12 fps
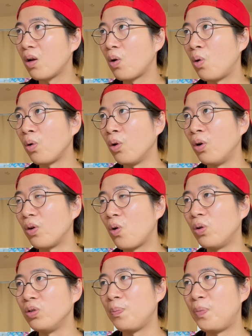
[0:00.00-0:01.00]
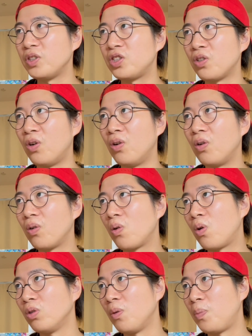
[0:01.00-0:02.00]
この、このポジション、
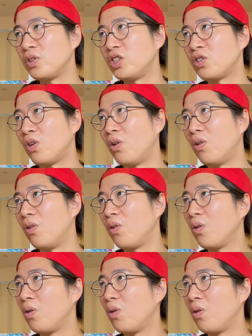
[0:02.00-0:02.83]
このポジション。